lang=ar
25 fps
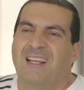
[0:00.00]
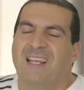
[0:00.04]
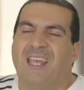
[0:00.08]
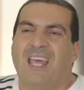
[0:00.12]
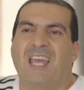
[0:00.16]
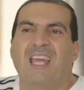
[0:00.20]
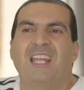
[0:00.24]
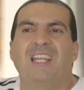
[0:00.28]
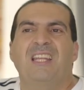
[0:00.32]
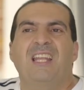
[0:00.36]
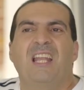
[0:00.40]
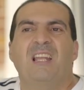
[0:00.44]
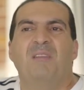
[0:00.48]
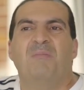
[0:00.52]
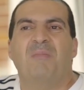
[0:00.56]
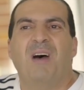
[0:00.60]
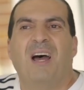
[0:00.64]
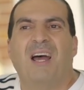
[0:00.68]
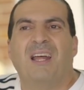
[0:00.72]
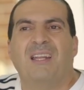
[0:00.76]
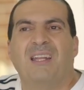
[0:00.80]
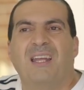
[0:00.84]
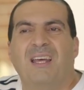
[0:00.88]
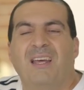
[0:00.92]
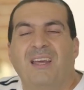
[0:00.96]
كأن
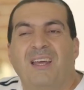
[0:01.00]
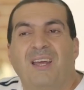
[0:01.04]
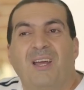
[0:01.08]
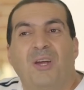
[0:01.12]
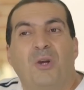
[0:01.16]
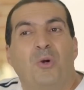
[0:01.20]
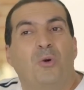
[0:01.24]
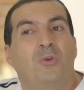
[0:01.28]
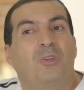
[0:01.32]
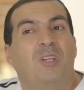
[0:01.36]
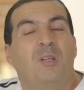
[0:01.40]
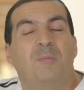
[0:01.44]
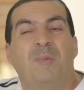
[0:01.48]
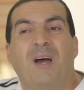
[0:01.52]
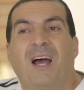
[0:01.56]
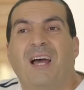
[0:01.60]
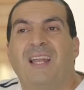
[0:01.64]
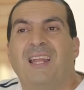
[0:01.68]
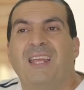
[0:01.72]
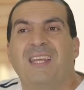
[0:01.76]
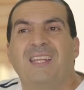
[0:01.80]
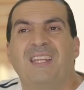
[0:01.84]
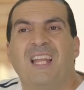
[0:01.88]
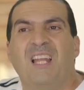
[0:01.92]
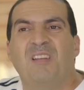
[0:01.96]
المعنى كتب
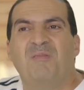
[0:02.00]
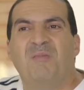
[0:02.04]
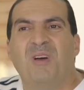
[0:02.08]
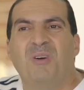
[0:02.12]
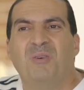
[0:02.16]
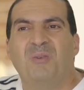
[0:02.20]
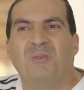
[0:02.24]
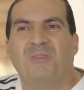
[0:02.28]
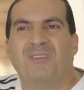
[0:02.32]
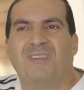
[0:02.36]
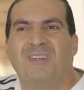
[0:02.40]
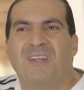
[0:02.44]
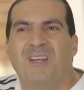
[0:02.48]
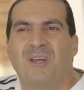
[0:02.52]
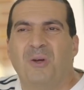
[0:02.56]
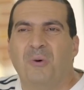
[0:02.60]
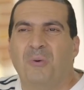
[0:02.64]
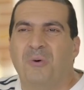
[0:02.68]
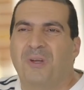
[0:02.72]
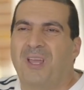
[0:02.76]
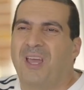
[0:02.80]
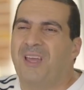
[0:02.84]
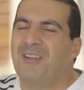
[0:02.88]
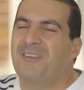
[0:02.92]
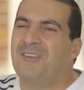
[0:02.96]
علينا الموت
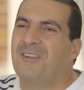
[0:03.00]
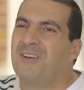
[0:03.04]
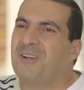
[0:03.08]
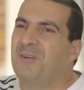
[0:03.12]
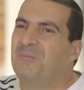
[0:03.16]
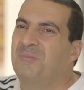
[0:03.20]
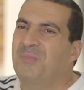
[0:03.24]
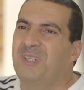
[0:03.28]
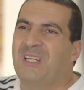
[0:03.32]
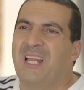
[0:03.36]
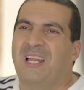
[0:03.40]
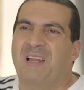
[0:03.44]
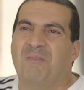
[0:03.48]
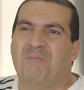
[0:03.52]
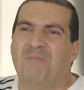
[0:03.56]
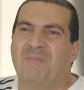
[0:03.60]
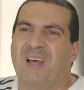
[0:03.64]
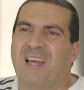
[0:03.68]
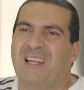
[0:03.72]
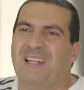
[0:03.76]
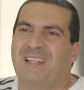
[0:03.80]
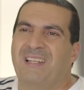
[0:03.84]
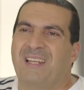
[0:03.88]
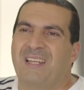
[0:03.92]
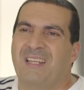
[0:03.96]
وكأن ربنا
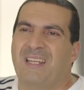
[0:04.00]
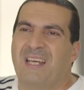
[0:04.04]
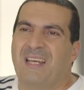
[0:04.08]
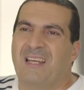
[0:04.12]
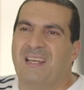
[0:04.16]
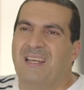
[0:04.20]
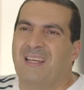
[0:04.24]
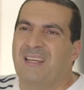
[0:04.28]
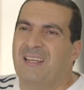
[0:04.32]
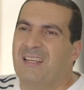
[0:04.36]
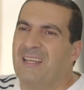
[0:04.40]
لما قال لنا